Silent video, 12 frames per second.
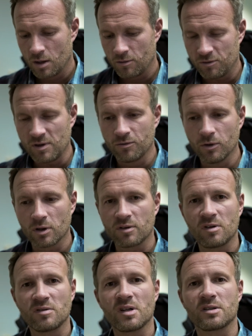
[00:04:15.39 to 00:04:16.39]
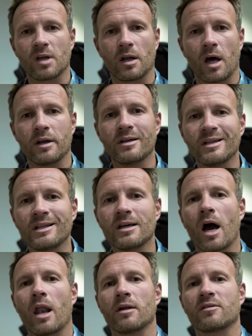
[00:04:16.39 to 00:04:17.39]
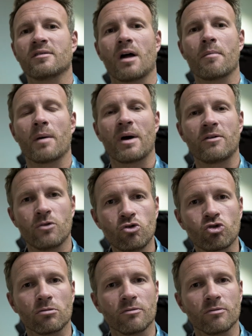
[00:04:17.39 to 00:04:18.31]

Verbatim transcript: wie würden Sie sich denn eine ideale Zusammenarbeit wünschen?